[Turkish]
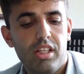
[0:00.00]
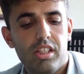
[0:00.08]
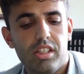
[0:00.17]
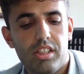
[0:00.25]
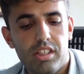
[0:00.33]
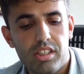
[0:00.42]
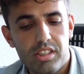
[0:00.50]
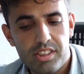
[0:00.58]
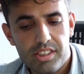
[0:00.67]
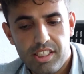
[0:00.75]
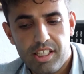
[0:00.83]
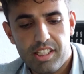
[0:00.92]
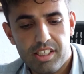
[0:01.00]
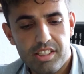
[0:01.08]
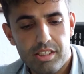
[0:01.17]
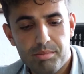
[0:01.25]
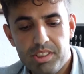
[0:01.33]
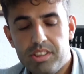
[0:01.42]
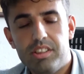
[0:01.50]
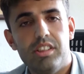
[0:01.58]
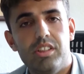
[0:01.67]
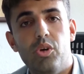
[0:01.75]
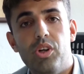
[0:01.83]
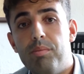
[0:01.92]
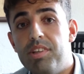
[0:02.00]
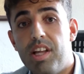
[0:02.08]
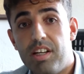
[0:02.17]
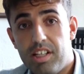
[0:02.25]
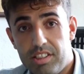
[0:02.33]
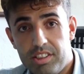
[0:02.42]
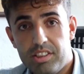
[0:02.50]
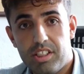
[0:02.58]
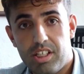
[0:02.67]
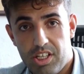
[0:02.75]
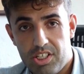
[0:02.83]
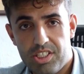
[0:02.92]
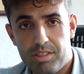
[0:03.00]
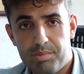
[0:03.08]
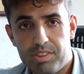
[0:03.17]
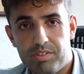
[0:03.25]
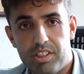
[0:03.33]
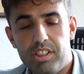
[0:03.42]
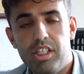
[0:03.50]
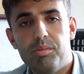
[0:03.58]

e, siteye eklediğimiz önemli yerler, araçlarımız var.